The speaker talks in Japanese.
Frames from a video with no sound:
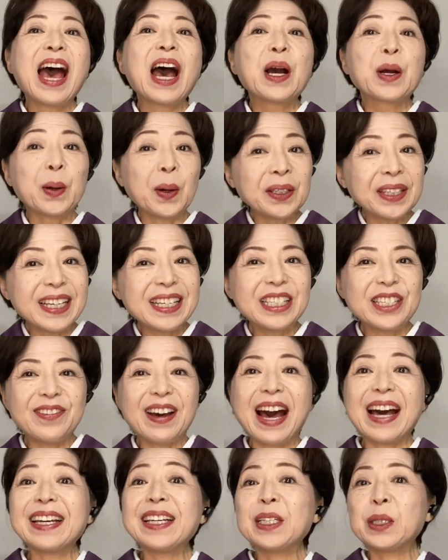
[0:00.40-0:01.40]
こんにち
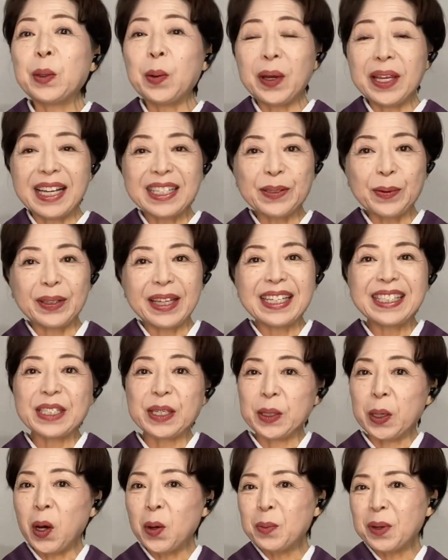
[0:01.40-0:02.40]
は、伊藤康子です。
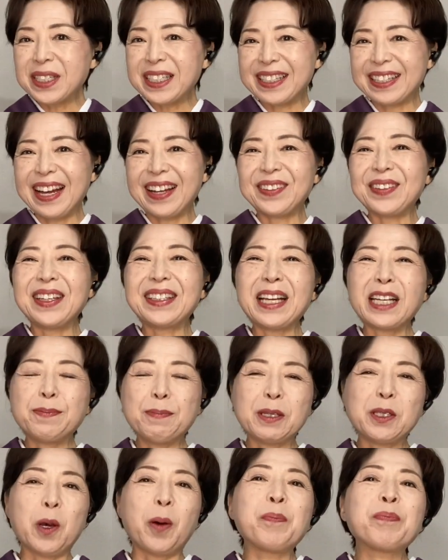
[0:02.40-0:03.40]
今日もスタートいたし
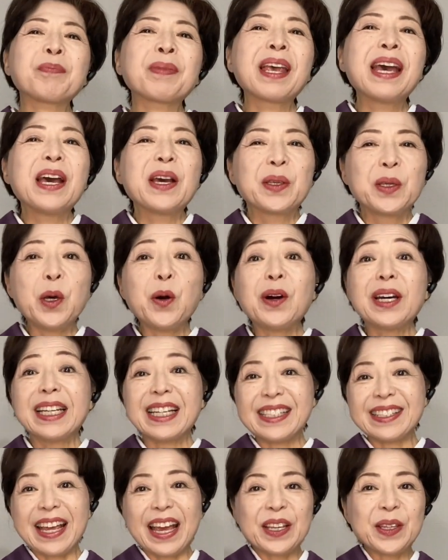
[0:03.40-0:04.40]
ましょう。今日はで
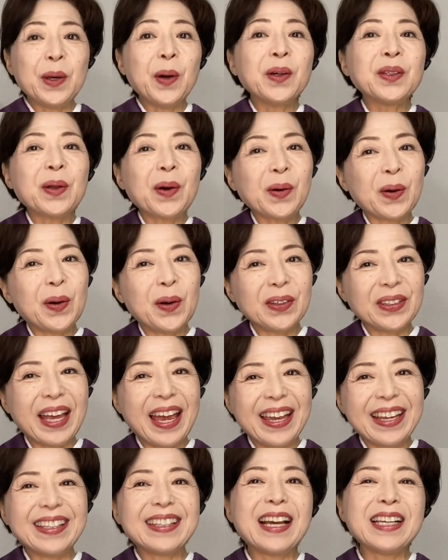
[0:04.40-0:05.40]
すね、今日の
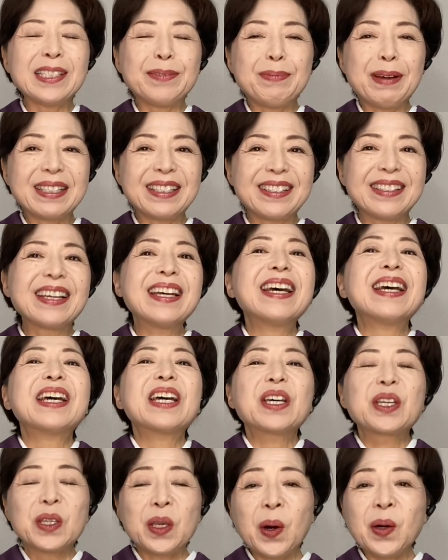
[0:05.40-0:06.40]
コーデいたします。
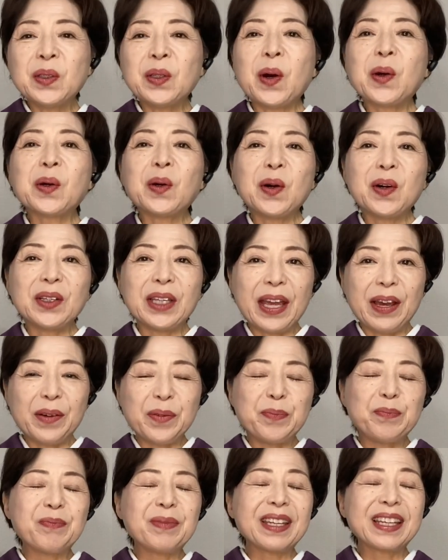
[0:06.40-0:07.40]
今日の
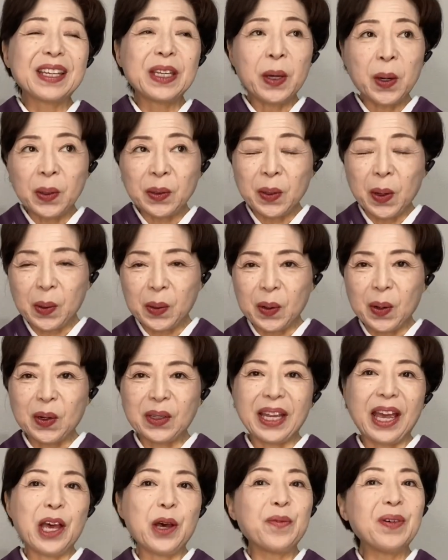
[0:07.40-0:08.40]
コーデ、今日の
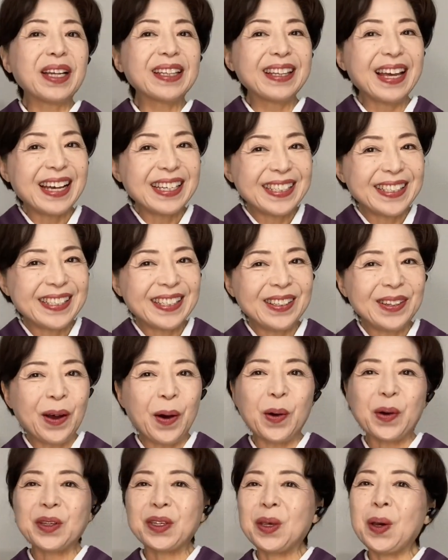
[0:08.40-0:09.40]
コーデ、私
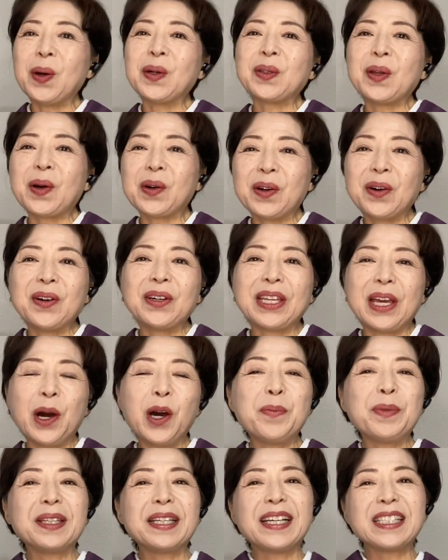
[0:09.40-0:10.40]
の今日のコーデ
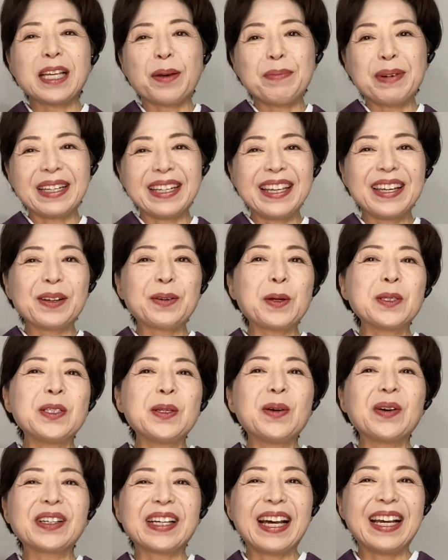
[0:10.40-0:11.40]
を皆様にご
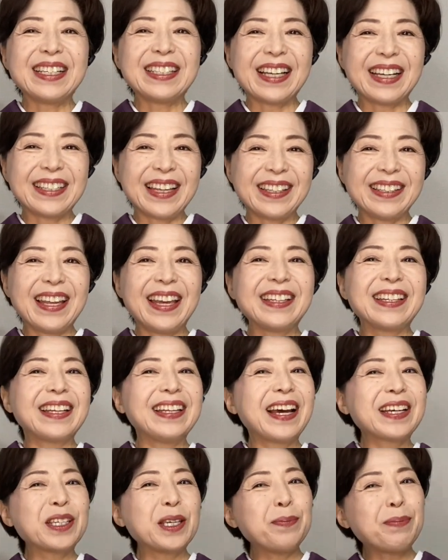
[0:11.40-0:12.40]
紹介させていた
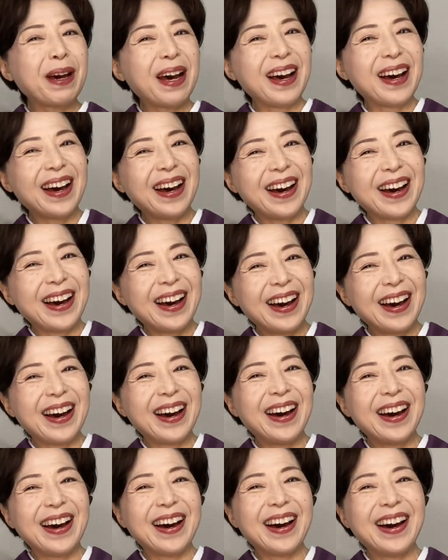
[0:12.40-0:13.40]
だき
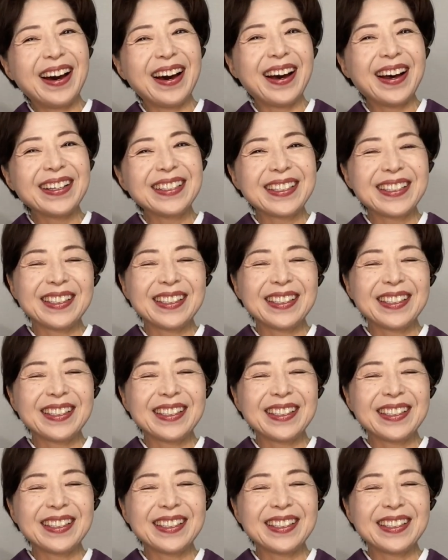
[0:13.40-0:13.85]
ます。